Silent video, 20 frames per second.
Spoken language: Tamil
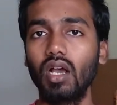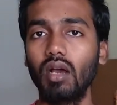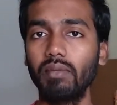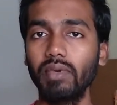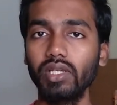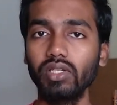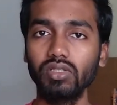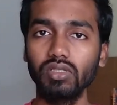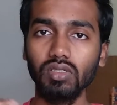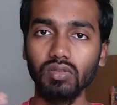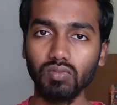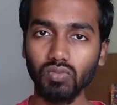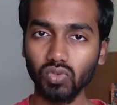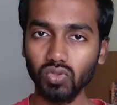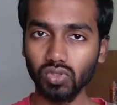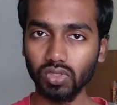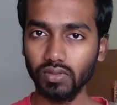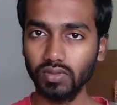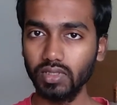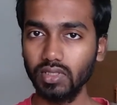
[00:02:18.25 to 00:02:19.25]
அப்படியே வந்து
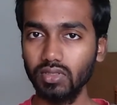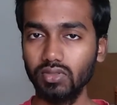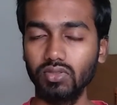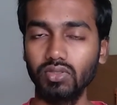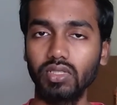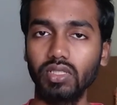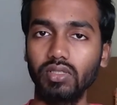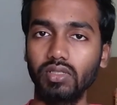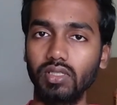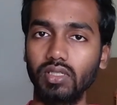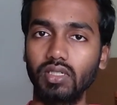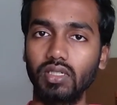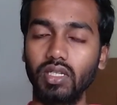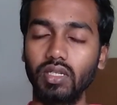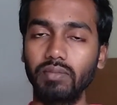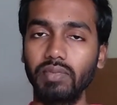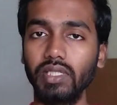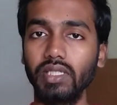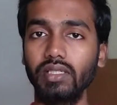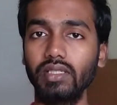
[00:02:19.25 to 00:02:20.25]
மூணு வந்து சுற்றி
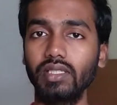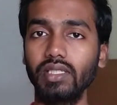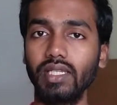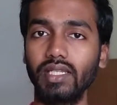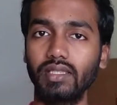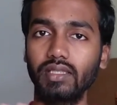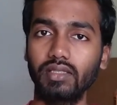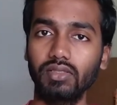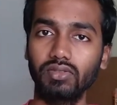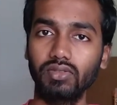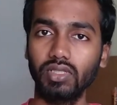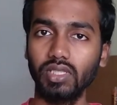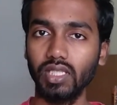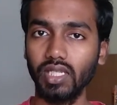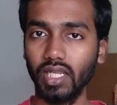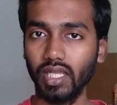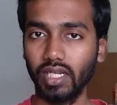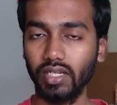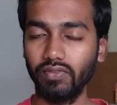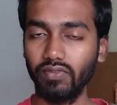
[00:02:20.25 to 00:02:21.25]
வந்துட்டுருக்கு எப்படி வந்து எத்த
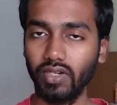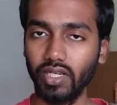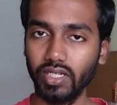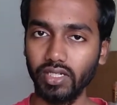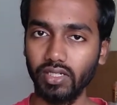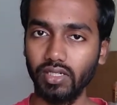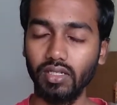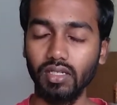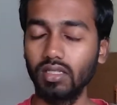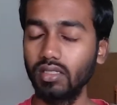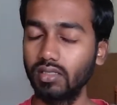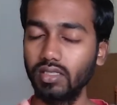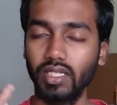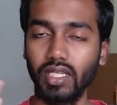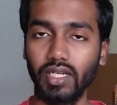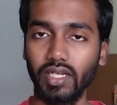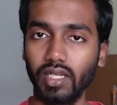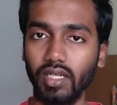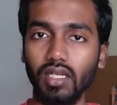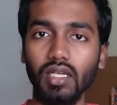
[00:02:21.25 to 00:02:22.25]
சுற்றி நிறைய ஃப்ளைட் அது
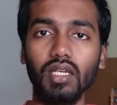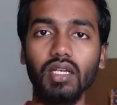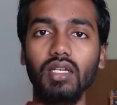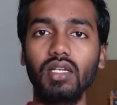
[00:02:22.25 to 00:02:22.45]
நிறையா